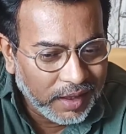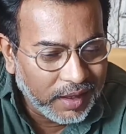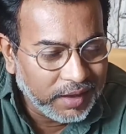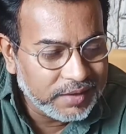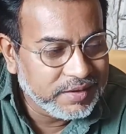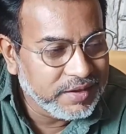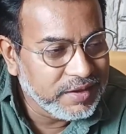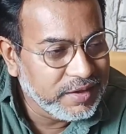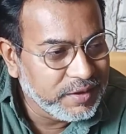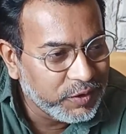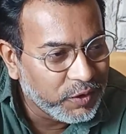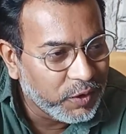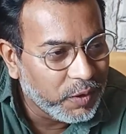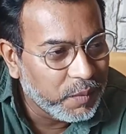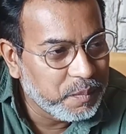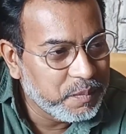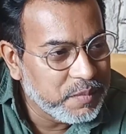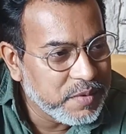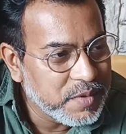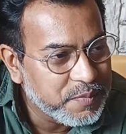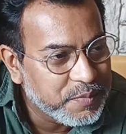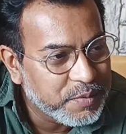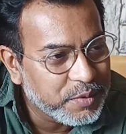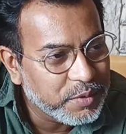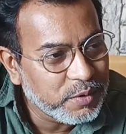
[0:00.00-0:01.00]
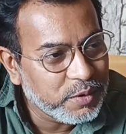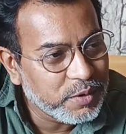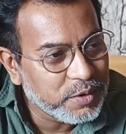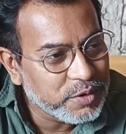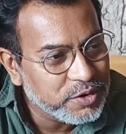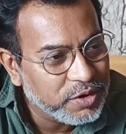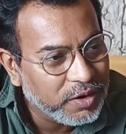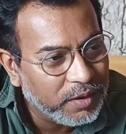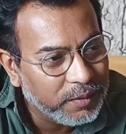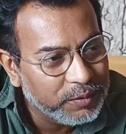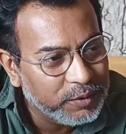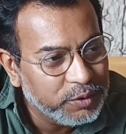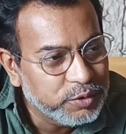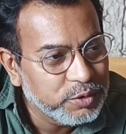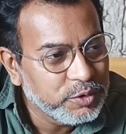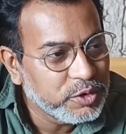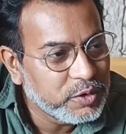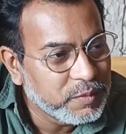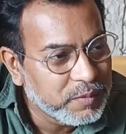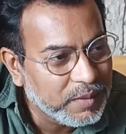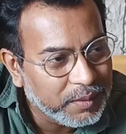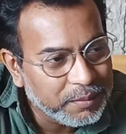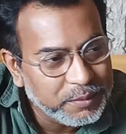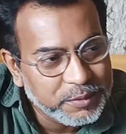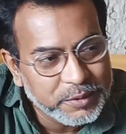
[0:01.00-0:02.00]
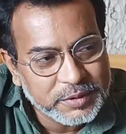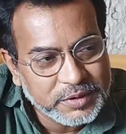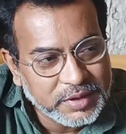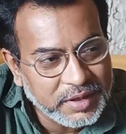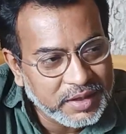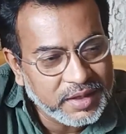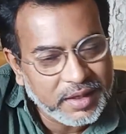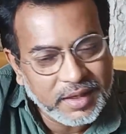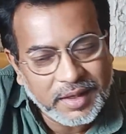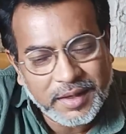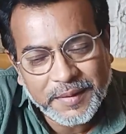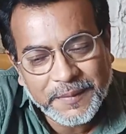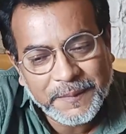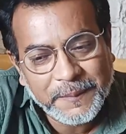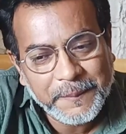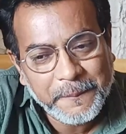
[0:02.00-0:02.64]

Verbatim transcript: আদি নব্য পুরনো সব দূত বা ভূতেরা